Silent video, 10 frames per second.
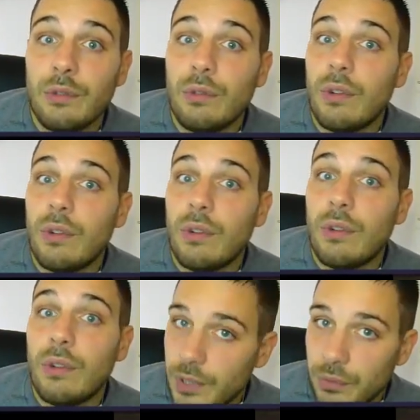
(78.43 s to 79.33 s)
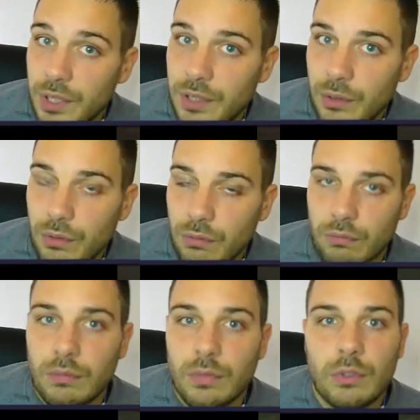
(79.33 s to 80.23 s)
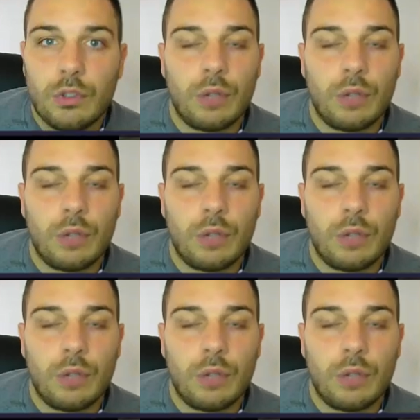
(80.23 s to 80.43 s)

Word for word: qui arriveront avant le début de l'extension.